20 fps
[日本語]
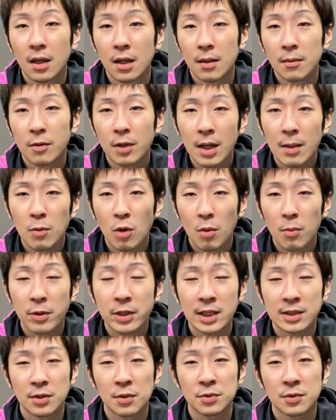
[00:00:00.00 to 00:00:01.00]
これはもう
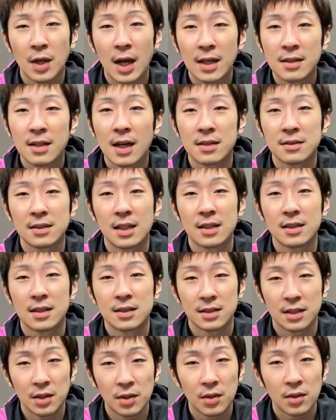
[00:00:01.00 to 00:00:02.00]
表ソフトあるあるなんで
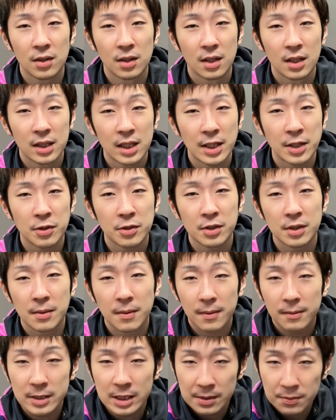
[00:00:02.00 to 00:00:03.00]
すけど結局
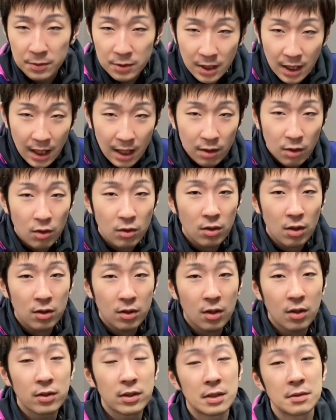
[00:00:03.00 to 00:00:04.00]
自分から
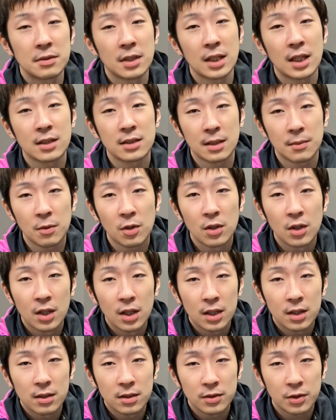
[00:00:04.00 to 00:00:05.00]
ゴンゴンゴンって打たなくても
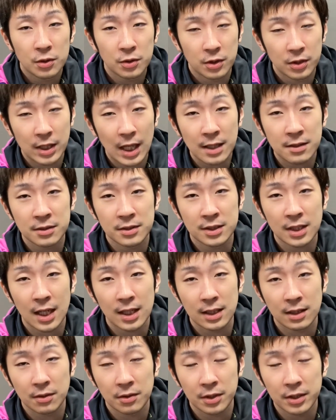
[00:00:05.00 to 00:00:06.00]
それこそ逆使
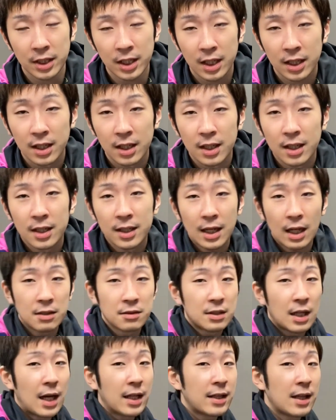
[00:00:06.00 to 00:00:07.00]
えた時に
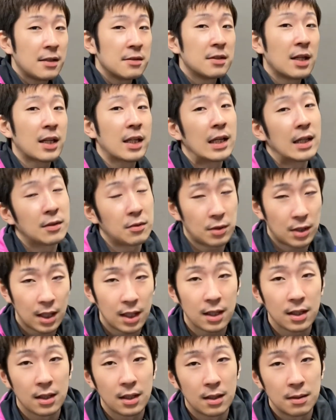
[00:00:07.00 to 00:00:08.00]
軽く当てるだけと
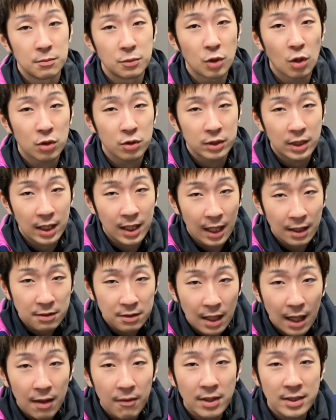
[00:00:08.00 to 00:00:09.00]
かブロックで軽
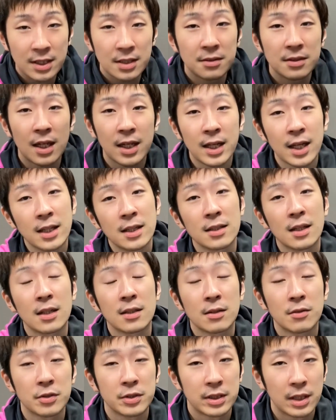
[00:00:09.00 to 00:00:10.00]
く合わせるだけってなっ
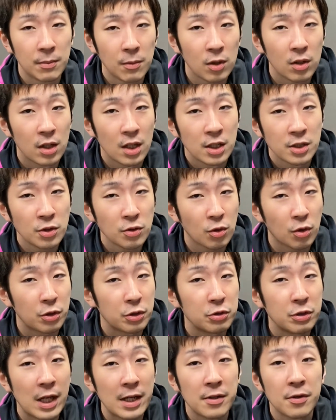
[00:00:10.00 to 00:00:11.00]
た時でもちょっとこう
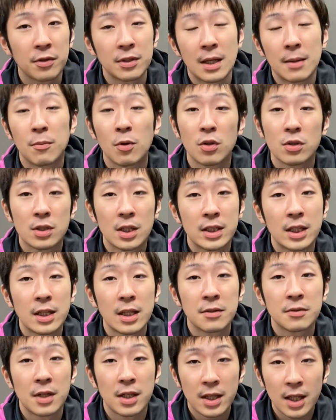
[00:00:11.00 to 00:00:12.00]
揺れるようなボールが出
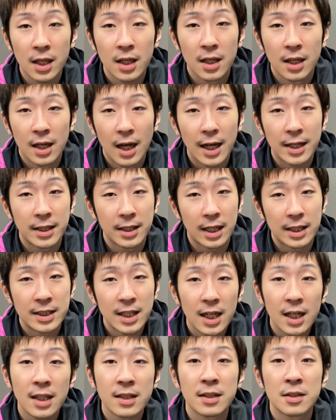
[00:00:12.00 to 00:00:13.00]
てくれて相手が
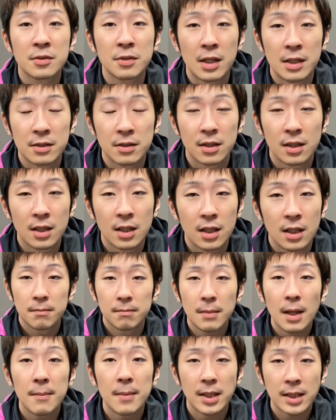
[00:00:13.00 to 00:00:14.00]
嫌がってくれる
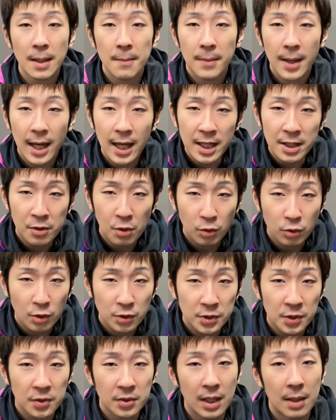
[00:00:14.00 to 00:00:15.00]
まあ、また前に落と
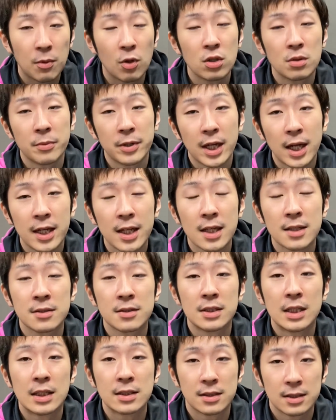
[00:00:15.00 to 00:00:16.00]
すようなボールもやりや
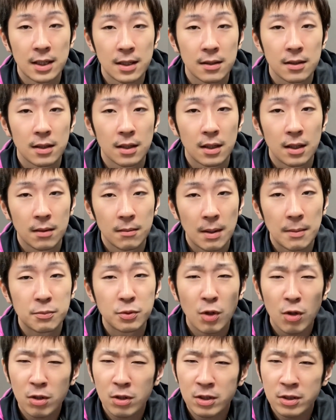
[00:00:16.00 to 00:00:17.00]
すいですね
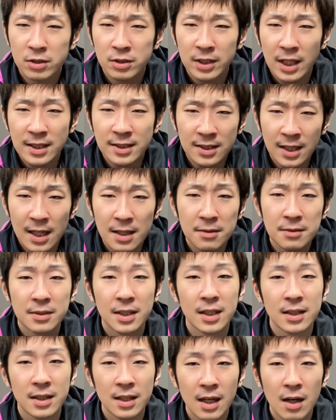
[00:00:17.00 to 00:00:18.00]
ブロックで使うん
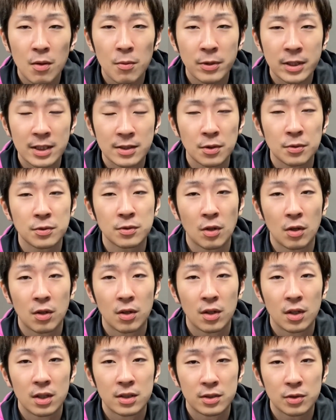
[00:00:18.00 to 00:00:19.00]
やったら表ソフト
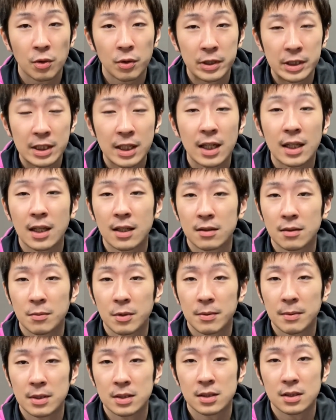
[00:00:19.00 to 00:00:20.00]
すごいいいかなと
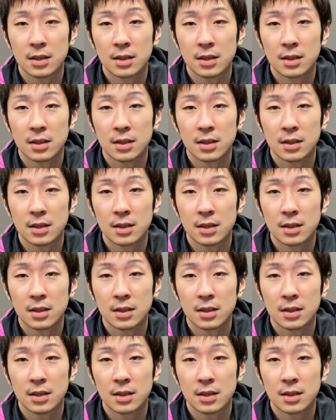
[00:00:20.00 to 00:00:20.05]
思います